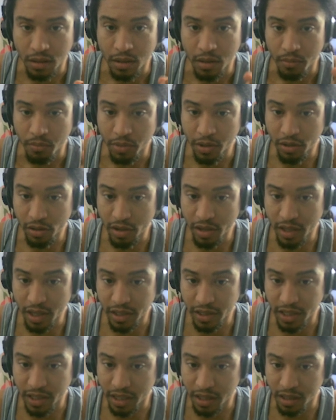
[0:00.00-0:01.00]
Pelo que eu
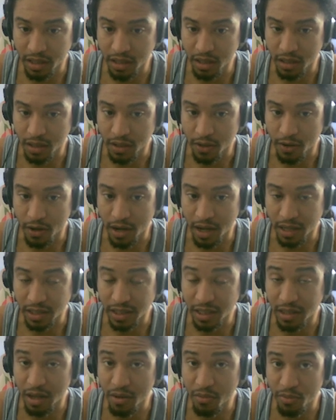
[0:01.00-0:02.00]
entendi aqui,
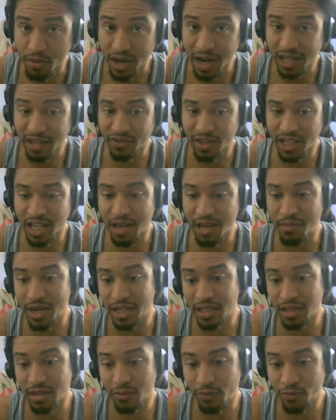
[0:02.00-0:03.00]
essa temporada vai
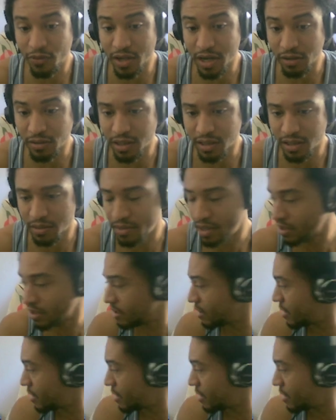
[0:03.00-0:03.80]
terminar já no final desse mês.